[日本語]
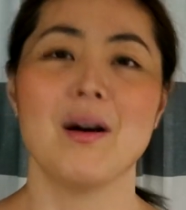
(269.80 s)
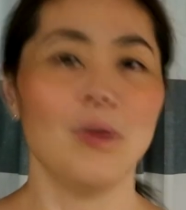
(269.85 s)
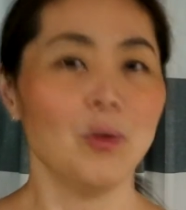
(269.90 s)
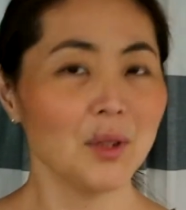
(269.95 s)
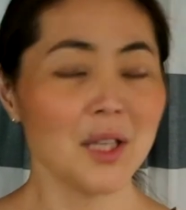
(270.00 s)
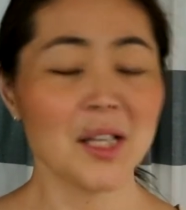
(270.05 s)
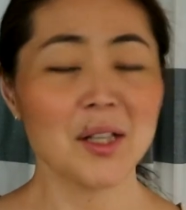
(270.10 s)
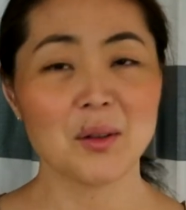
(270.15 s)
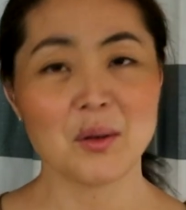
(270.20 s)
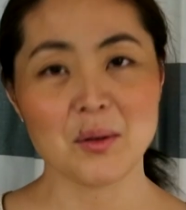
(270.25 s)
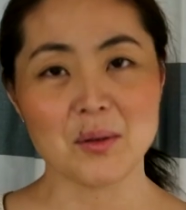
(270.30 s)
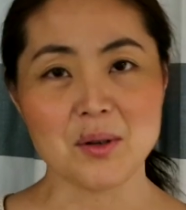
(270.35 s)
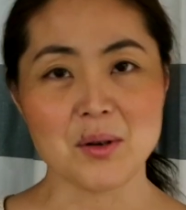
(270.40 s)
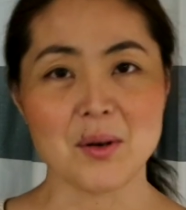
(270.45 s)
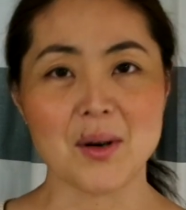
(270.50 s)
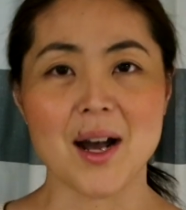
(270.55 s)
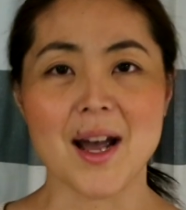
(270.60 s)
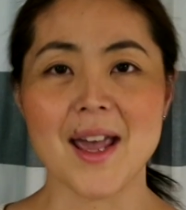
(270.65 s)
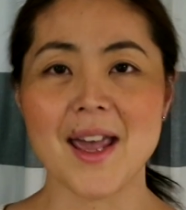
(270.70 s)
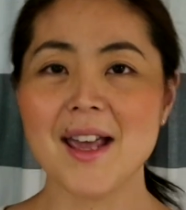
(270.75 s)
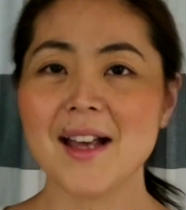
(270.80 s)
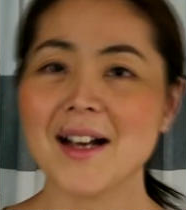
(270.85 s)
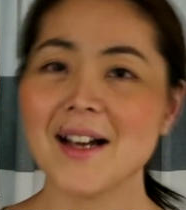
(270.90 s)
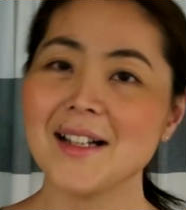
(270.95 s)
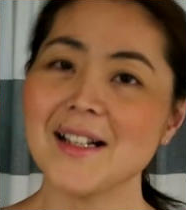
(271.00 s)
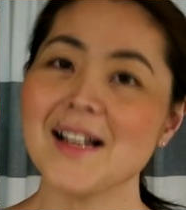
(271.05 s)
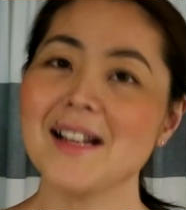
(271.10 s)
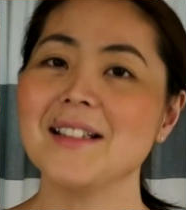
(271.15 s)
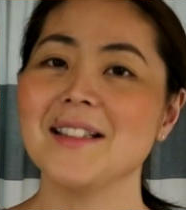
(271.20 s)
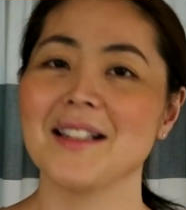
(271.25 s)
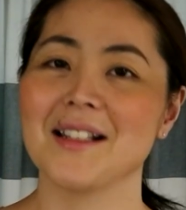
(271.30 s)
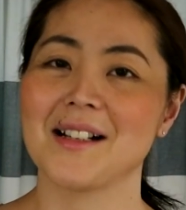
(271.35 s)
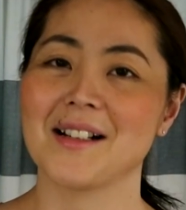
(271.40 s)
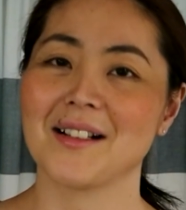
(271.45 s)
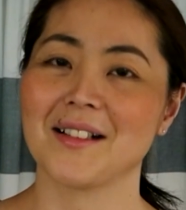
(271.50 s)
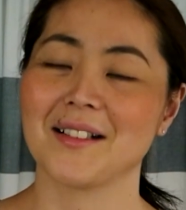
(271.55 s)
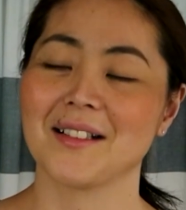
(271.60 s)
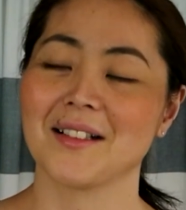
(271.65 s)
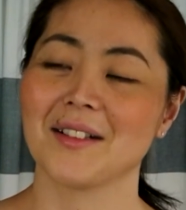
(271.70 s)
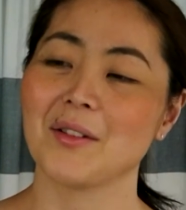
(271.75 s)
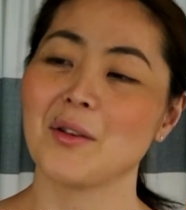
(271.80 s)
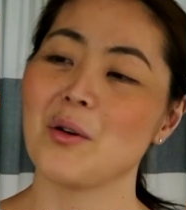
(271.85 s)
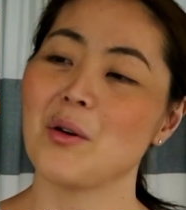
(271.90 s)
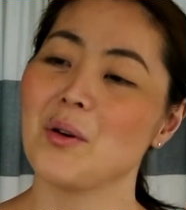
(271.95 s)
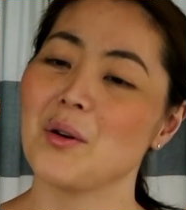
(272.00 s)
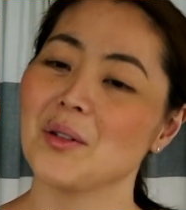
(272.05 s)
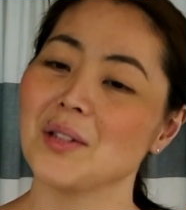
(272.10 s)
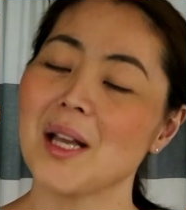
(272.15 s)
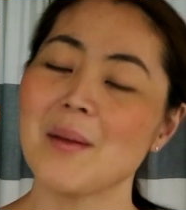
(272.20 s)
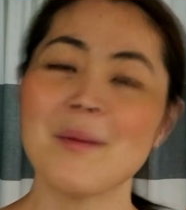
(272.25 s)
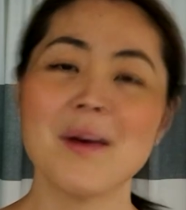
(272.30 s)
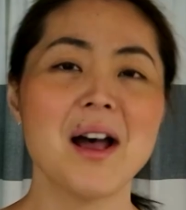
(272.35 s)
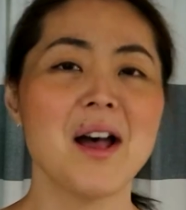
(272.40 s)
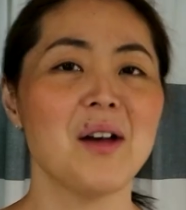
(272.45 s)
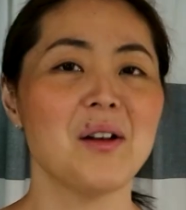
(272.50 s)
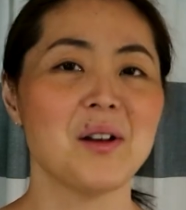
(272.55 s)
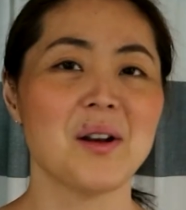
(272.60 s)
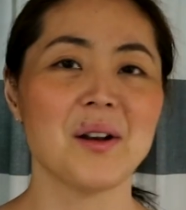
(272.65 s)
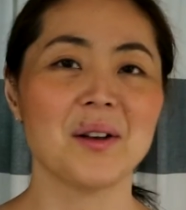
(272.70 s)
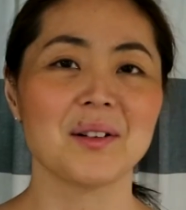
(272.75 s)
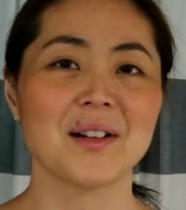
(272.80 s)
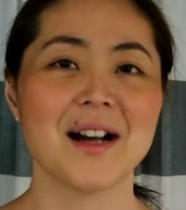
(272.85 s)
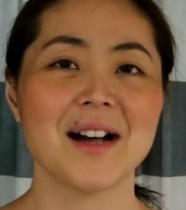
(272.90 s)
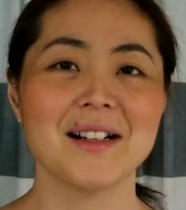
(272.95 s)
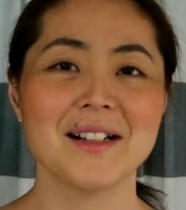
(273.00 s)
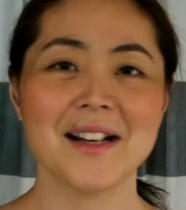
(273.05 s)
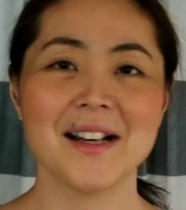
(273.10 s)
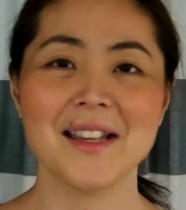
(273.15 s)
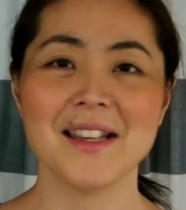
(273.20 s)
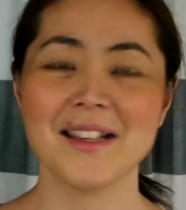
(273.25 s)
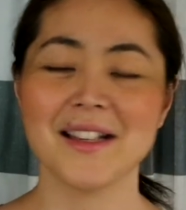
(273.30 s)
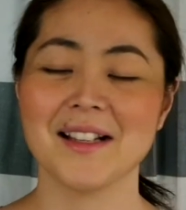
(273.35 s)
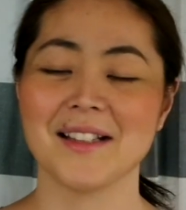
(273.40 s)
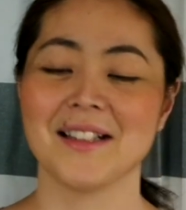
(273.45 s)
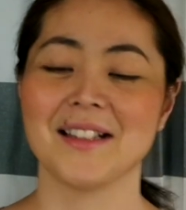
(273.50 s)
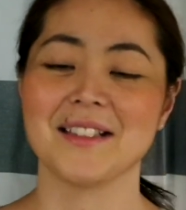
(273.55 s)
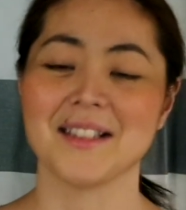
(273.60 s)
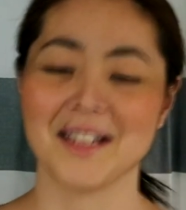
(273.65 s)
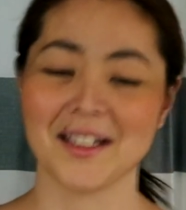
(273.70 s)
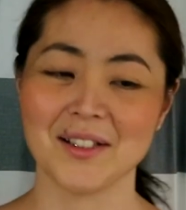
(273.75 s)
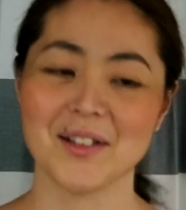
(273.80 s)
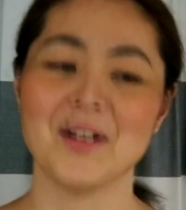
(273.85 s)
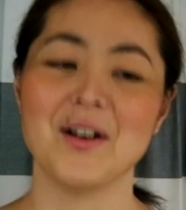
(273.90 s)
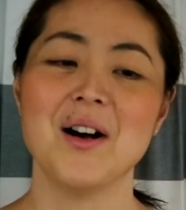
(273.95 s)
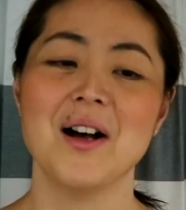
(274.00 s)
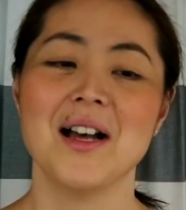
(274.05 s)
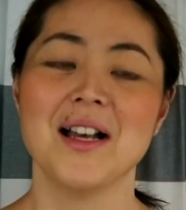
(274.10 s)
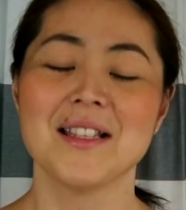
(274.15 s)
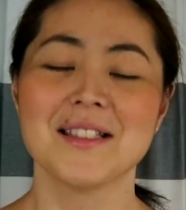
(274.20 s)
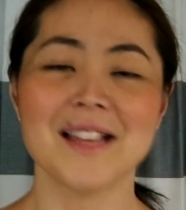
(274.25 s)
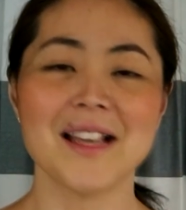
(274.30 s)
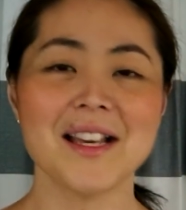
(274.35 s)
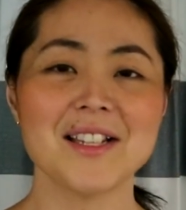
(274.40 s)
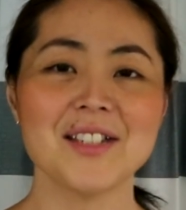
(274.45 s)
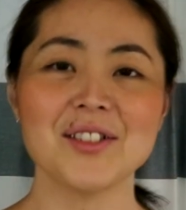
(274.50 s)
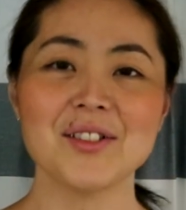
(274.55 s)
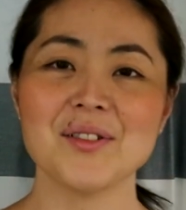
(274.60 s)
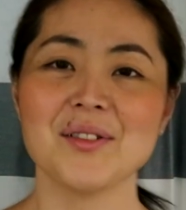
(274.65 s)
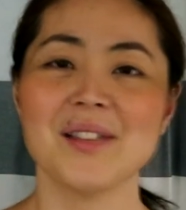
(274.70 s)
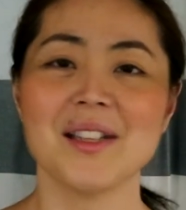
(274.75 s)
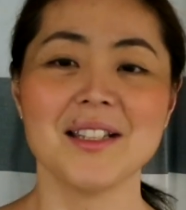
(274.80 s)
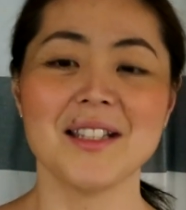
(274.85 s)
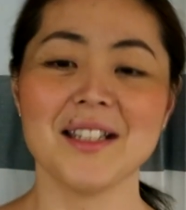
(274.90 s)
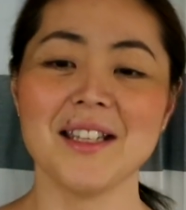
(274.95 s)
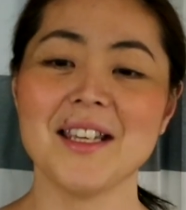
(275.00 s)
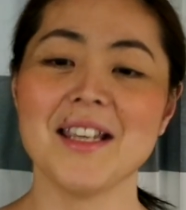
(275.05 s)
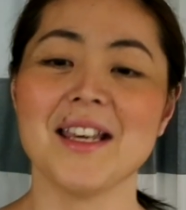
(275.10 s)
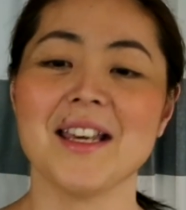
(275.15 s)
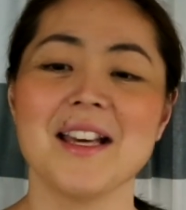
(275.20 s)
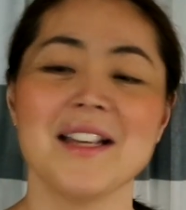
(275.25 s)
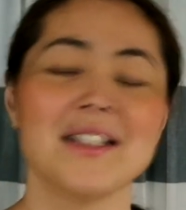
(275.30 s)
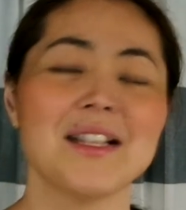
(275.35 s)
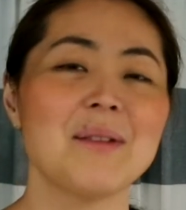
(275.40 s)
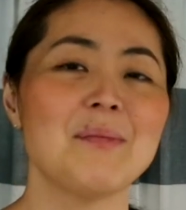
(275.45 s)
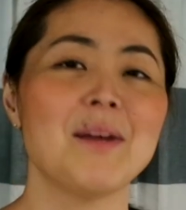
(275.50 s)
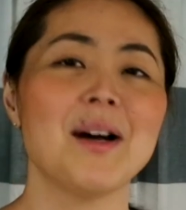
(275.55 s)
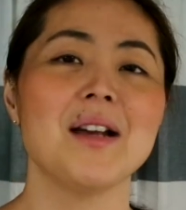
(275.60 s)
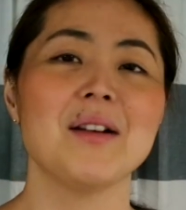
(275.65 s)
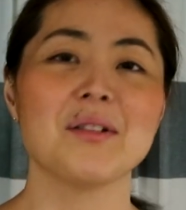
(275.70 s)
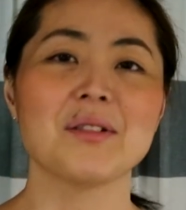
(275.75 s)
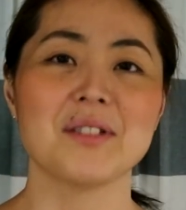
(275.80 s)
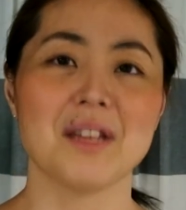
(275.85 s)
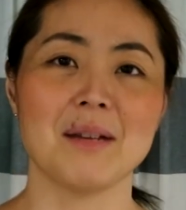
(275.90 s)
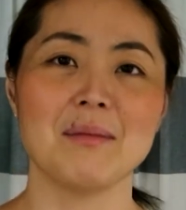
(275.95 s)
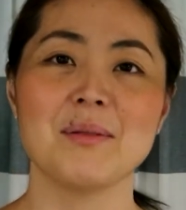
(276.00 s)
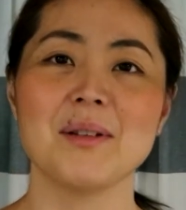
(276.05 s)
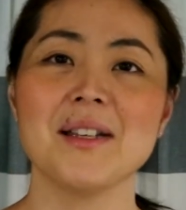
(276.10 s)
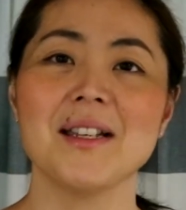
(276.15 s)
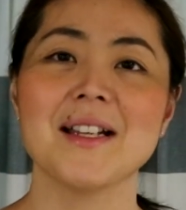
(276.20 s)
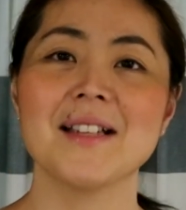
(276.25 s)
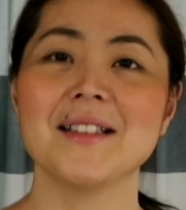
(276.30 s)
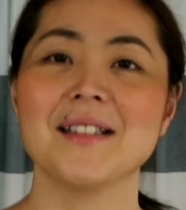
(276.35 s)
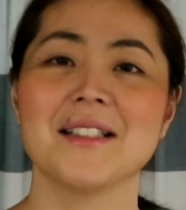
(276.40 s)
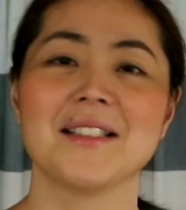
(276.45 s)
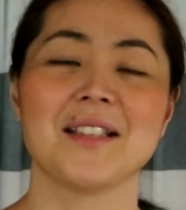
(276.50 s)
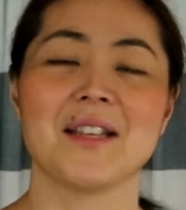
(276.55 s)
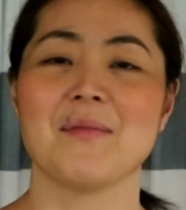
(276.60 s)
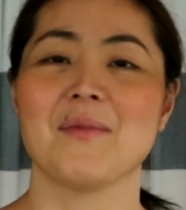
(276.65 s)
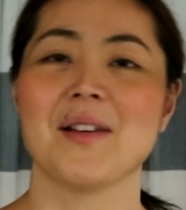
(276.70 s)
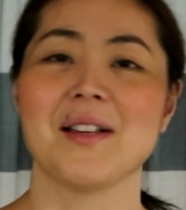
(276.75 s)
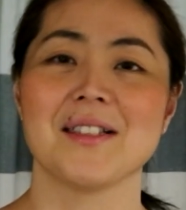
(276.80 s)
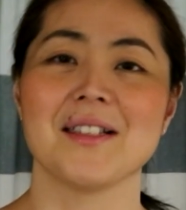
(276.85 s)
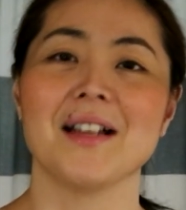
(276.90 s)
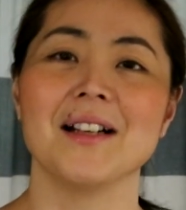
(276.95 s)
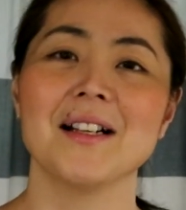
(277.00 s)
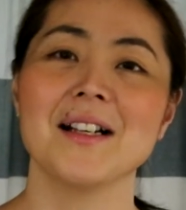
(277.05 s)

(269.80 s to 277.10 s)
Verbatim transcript: 女の子の方がええかなって名前をいろいろ考えてたんですけど、最終的に名前をサブリナってつけました。